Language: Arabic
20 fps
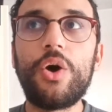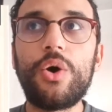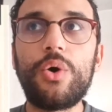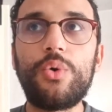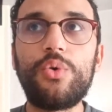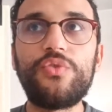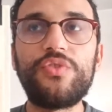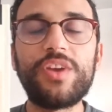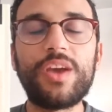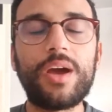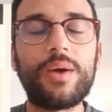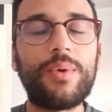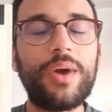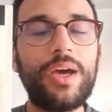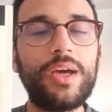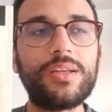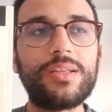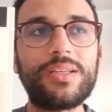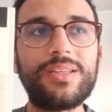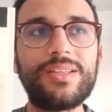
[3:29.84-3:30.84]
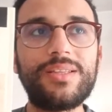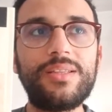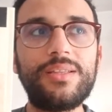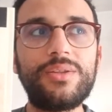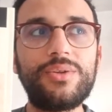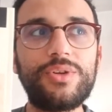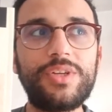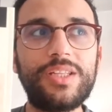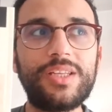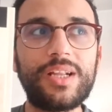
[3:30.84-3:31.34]
وفيها واحد
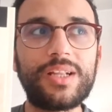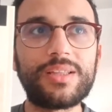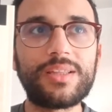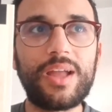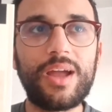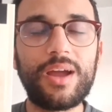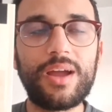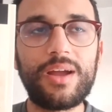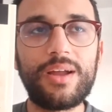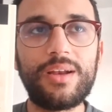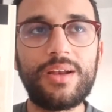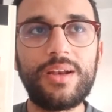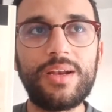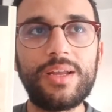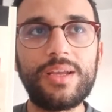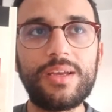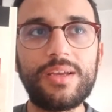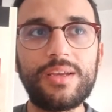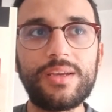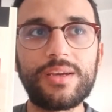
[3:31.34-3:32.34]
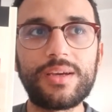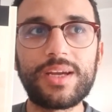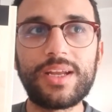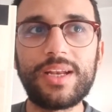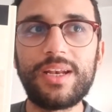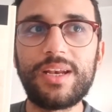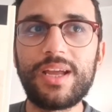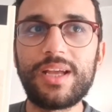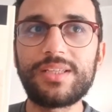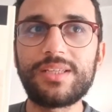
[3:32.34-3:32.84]
النوع ديال الطاقه اللي
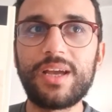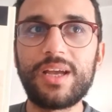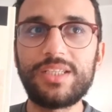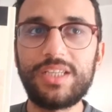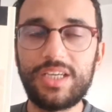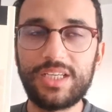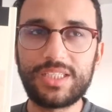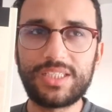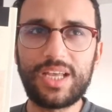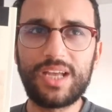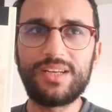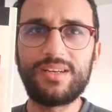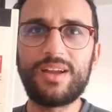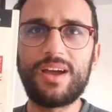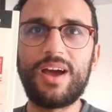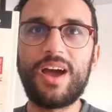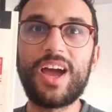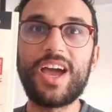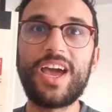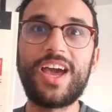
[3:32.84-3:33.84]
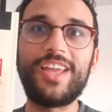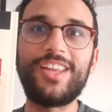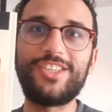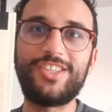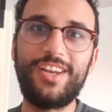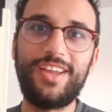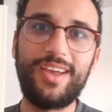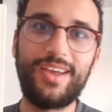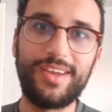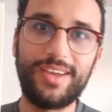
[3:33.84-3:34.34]
خلاتها تحس انها
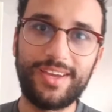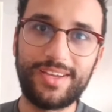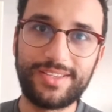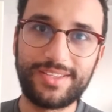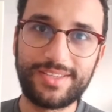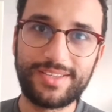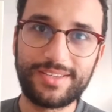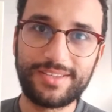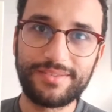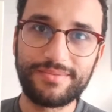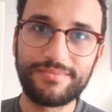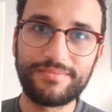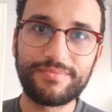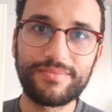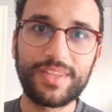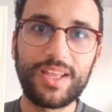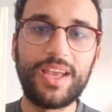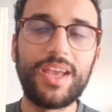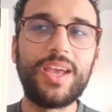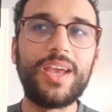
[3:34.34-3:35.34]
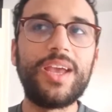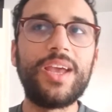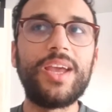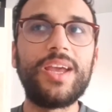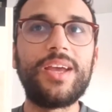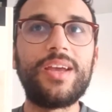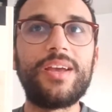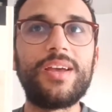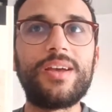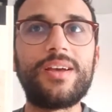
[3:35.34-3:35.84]
خارج الحياه
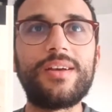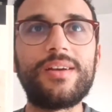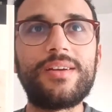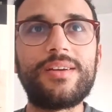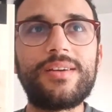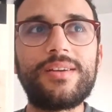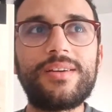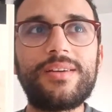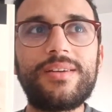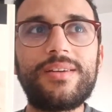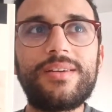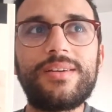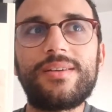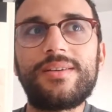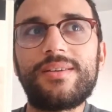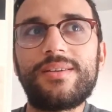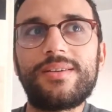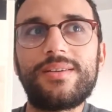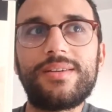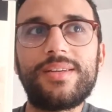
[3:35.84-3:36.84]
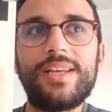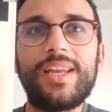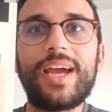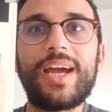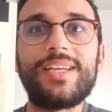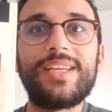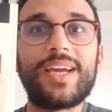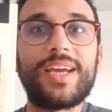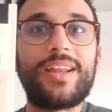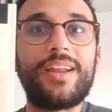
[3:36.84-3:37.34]
أه اللي
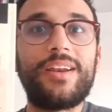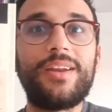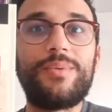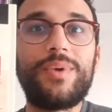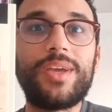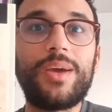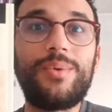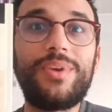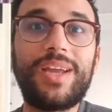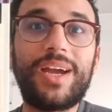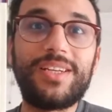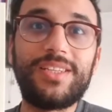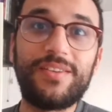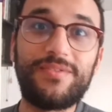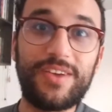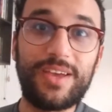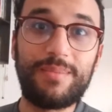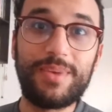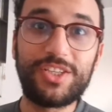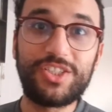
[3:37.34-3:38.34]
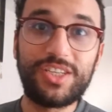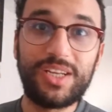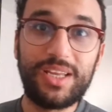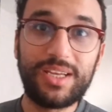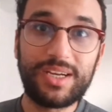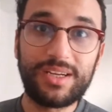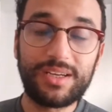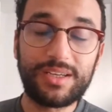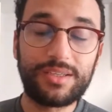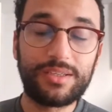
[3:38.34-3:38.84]
غادي يقرا الروايه هو غادي يفهم هادشي اللي
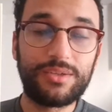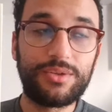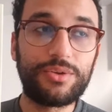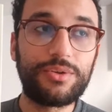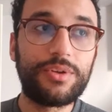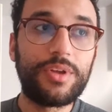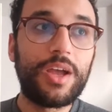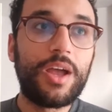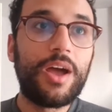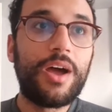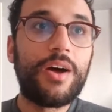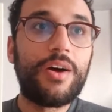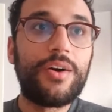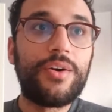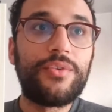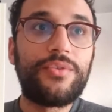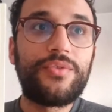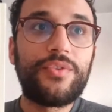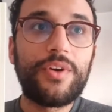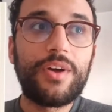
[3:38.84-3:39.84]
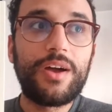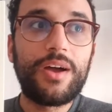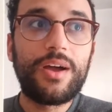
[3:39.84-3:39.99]
كنقصدو ف